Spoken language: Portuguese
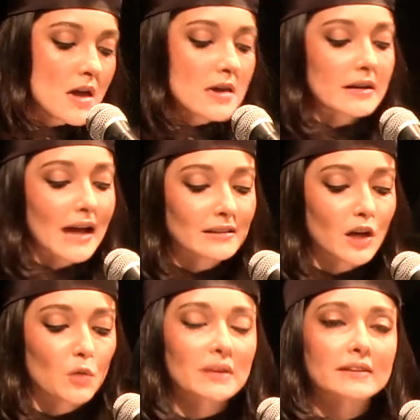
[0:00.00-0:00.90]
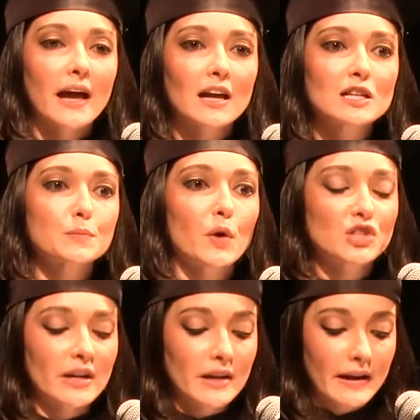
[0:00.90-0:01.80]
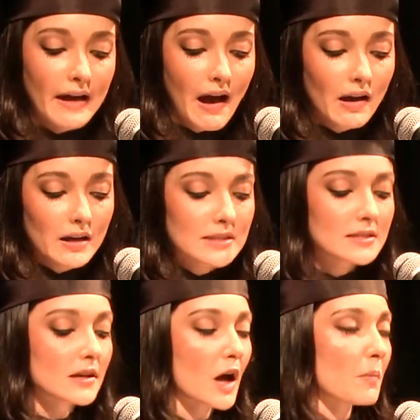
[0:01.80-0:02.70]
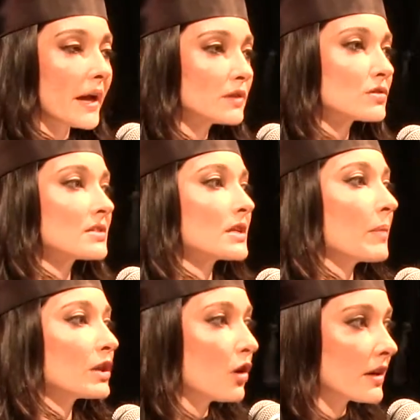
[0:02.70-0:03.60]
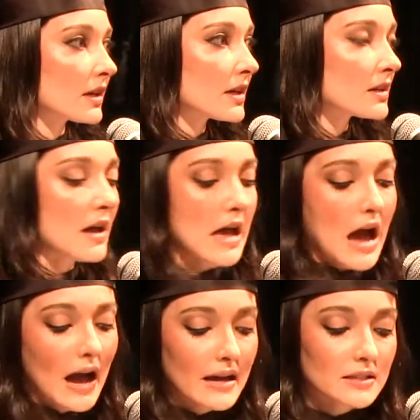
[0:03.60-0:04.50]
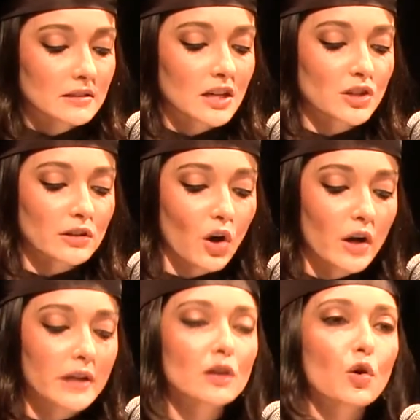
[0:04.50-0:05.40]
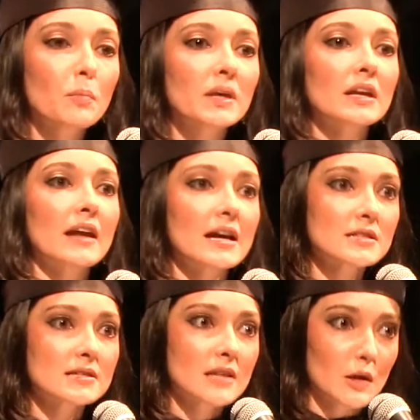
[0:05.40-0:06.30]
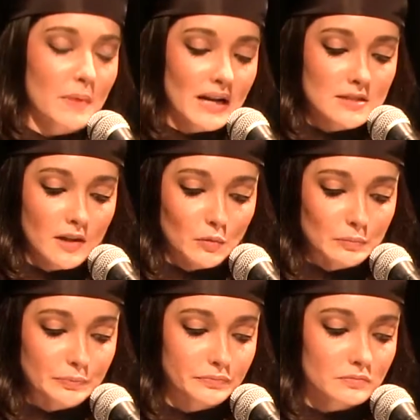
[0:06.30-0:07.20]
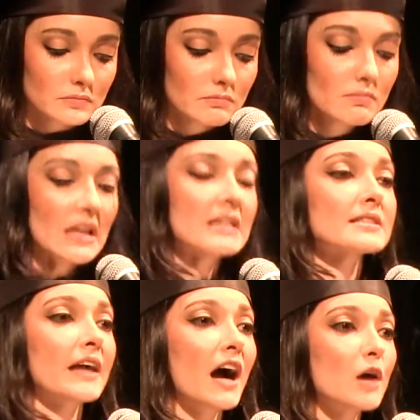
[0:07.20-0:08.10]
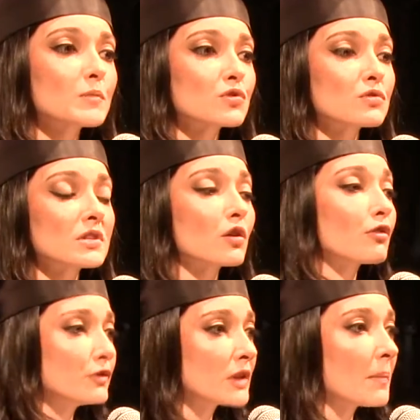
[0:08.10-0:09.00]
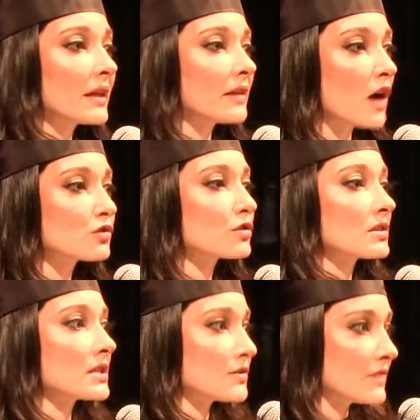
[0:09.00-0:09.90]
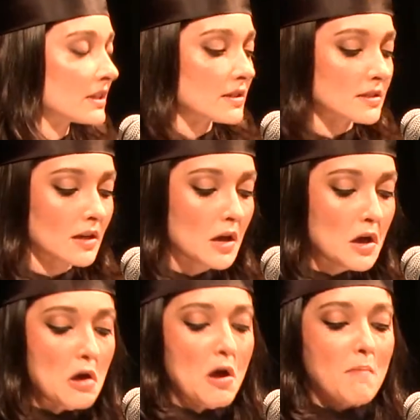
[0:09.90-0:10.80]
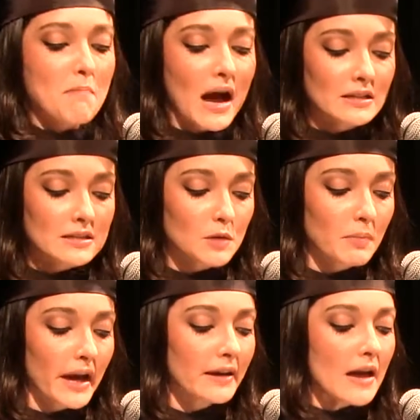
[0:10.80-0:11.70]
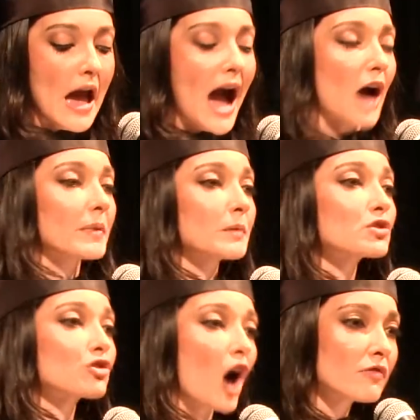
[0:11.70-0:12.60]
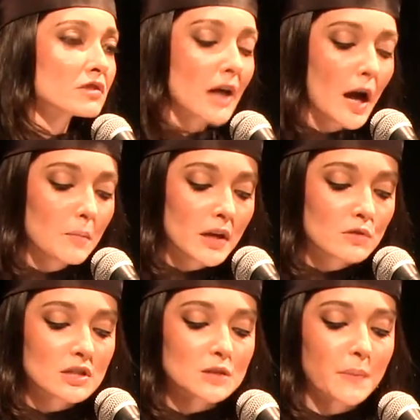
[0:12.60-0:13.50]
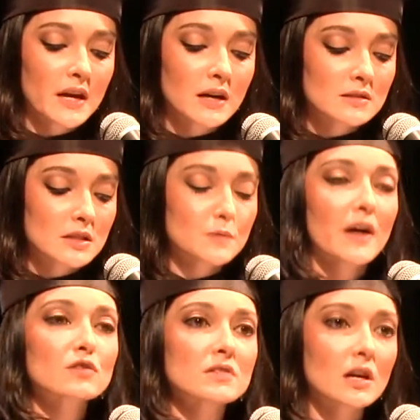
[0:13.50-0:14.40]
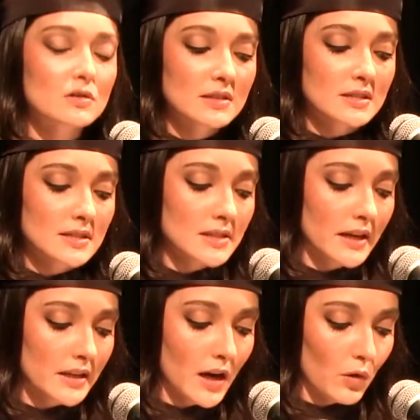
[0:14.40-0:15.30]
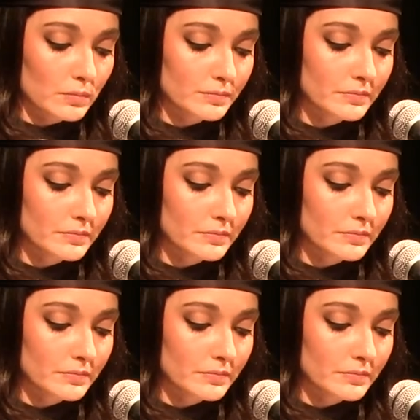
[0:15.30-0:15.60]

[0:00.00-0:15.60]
e cada uma delas pôde agregar ensinamentos e sabedoria a essa trajetória que culmina nessa celebração. Encerramos um ciclo fundamental de nossas vidas, mas também abrimos novos caminhos e esperanças para os anos que se seguirão.